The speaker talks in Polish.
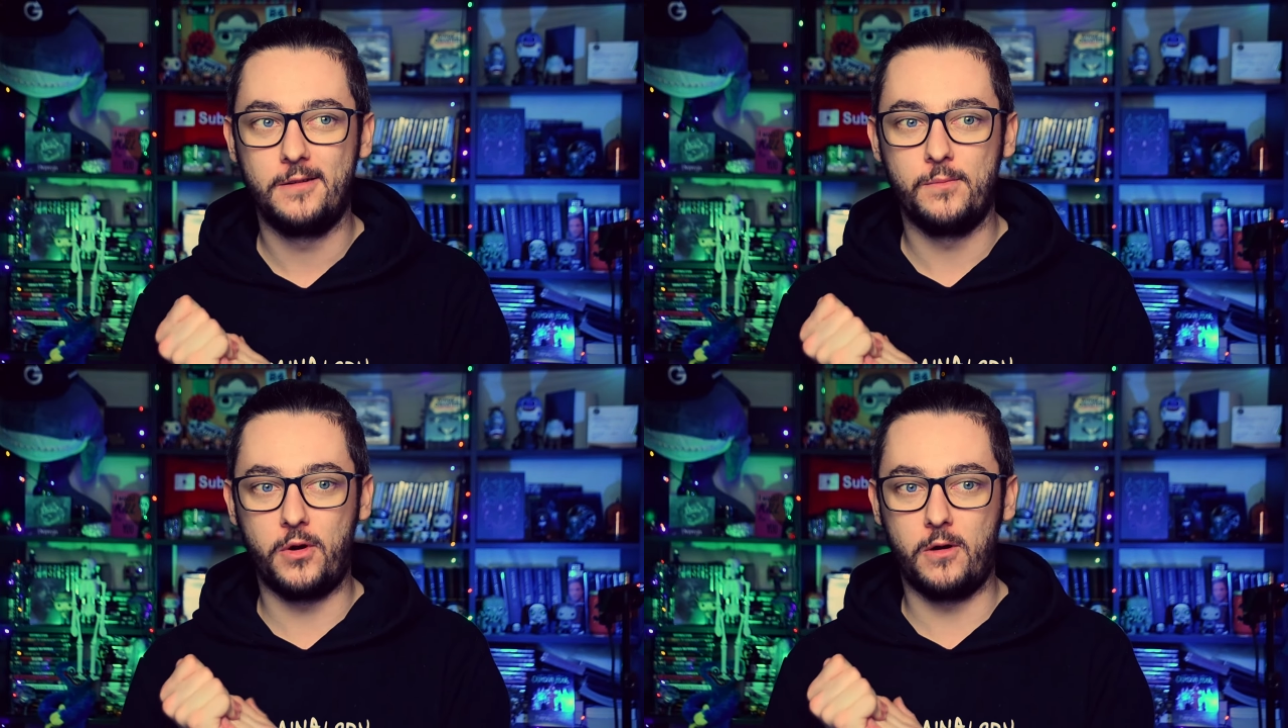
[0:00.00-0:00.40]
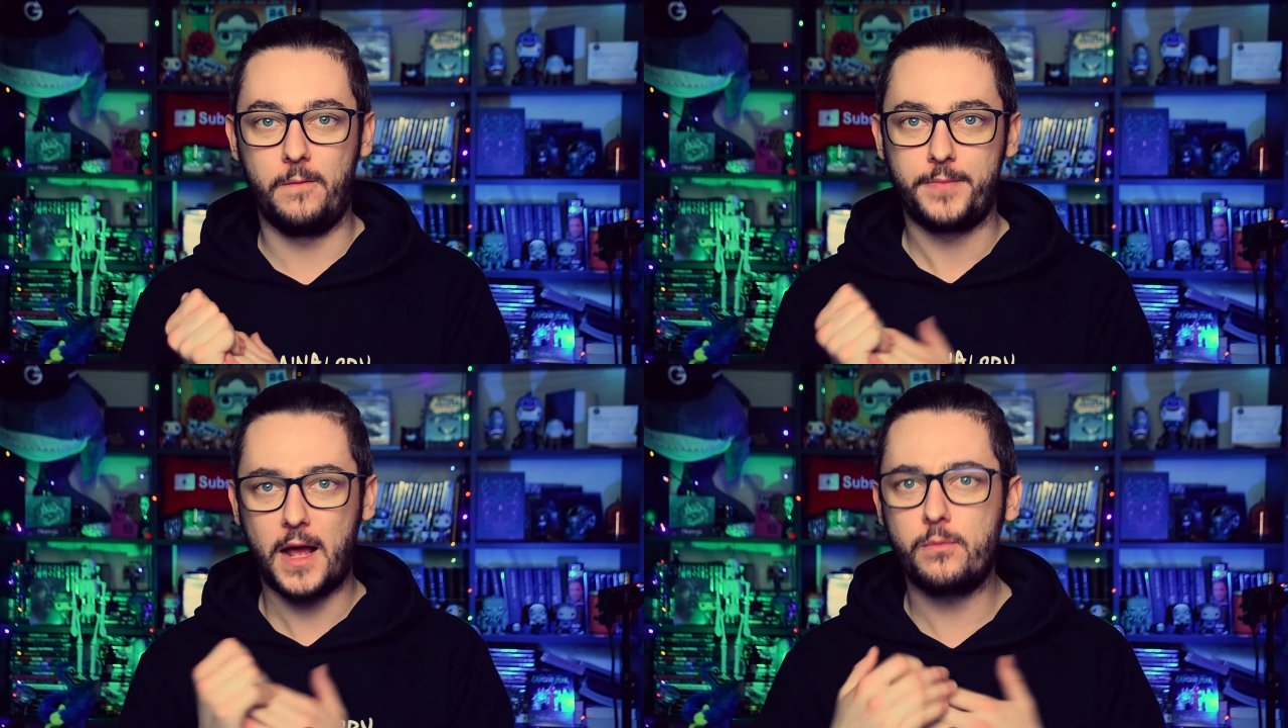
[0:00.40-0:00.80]

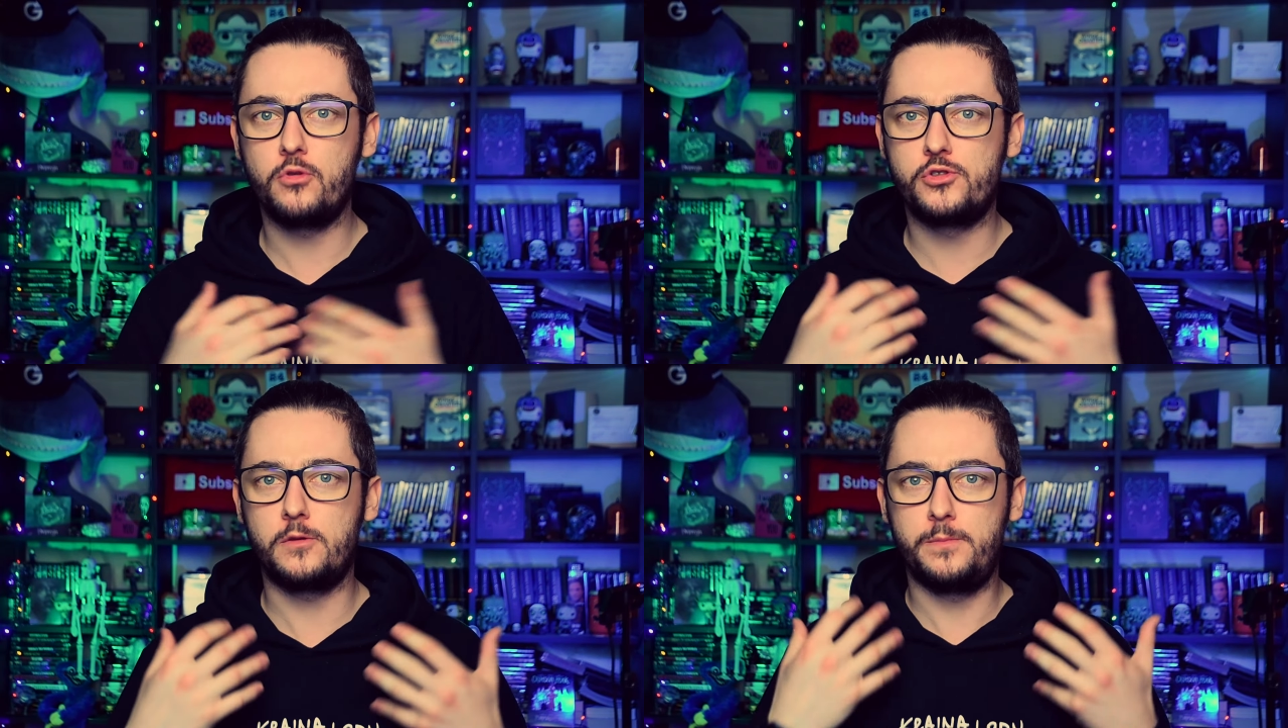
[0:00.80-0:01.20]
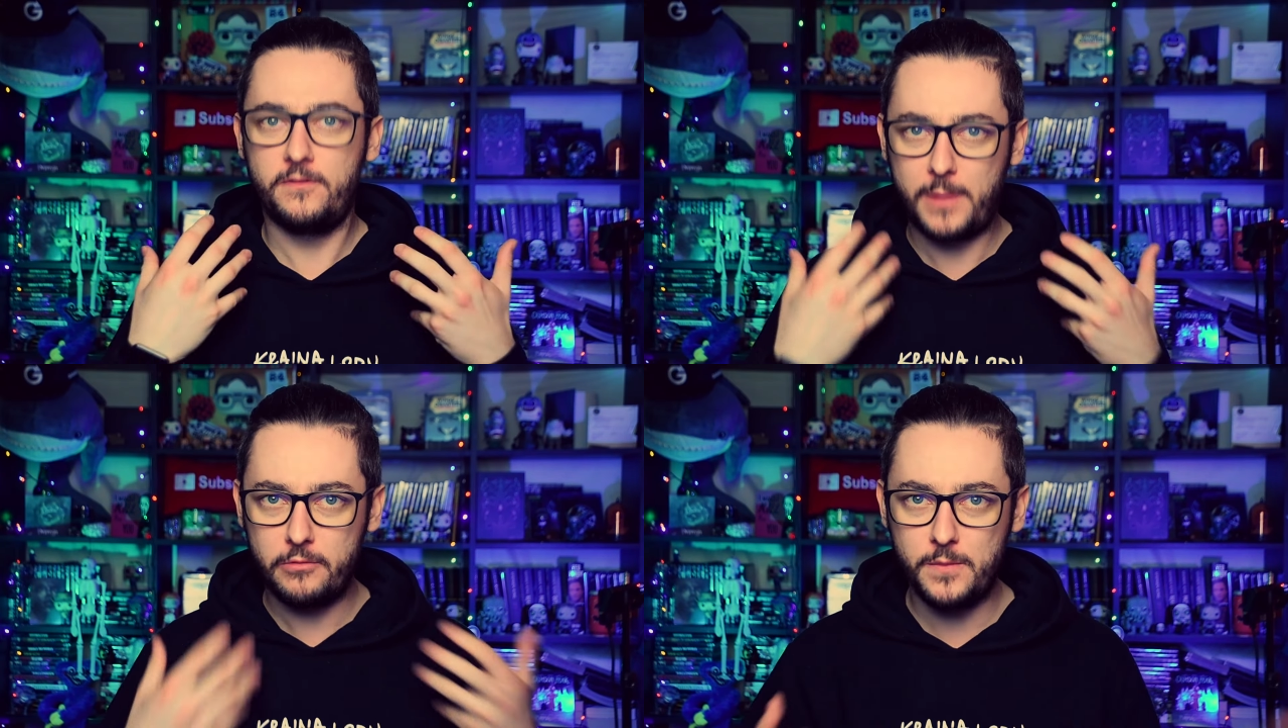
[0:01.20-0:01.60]
Bo albo już zróbmy w
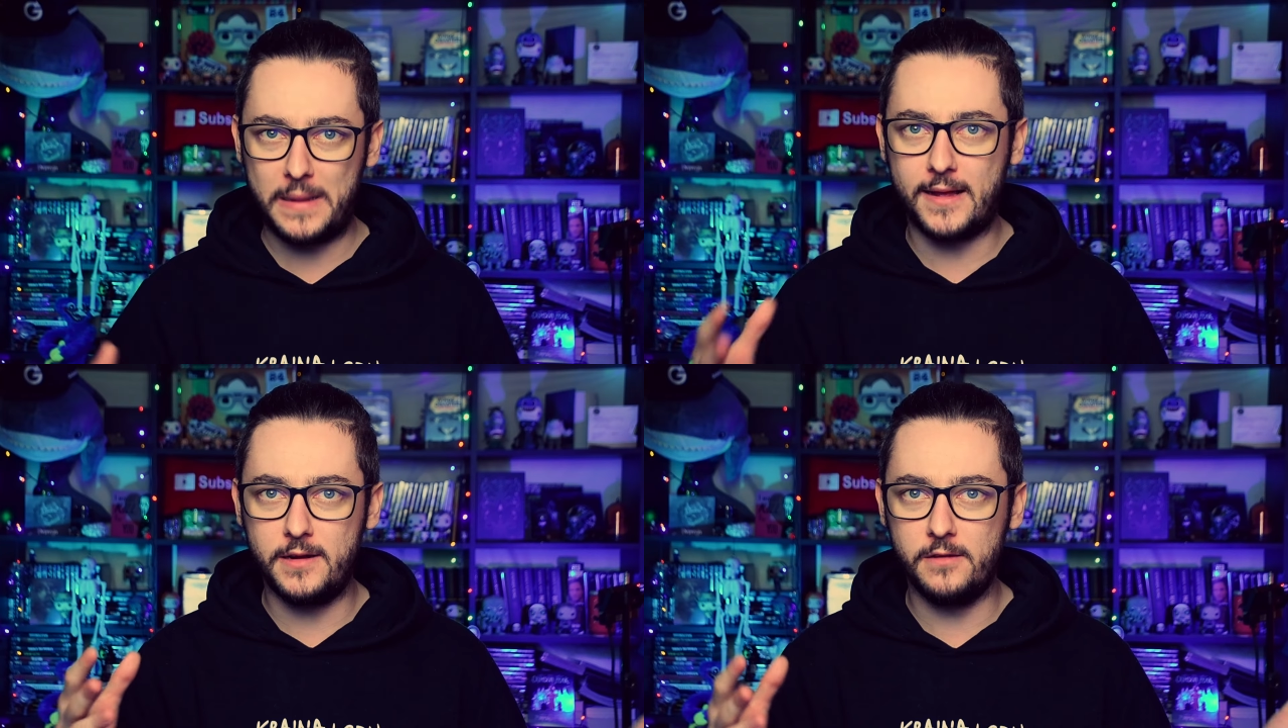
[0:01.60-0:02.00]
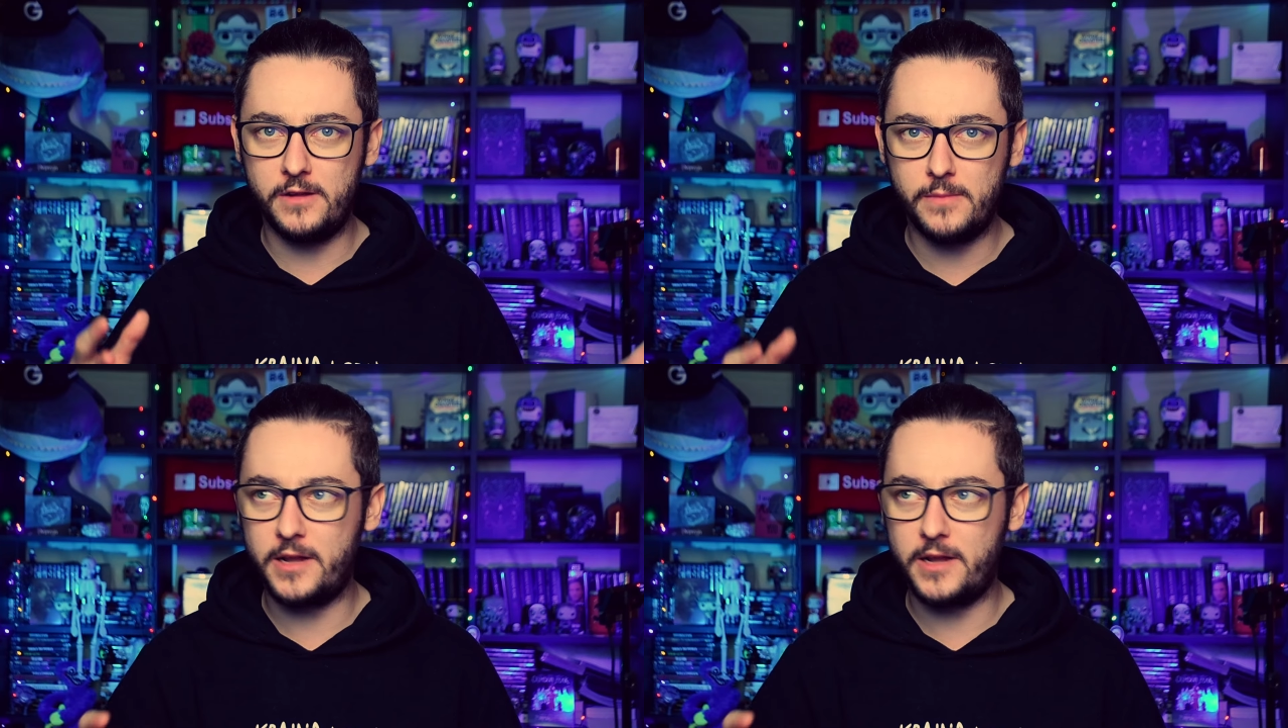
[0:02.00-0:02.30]
pełni banalny film,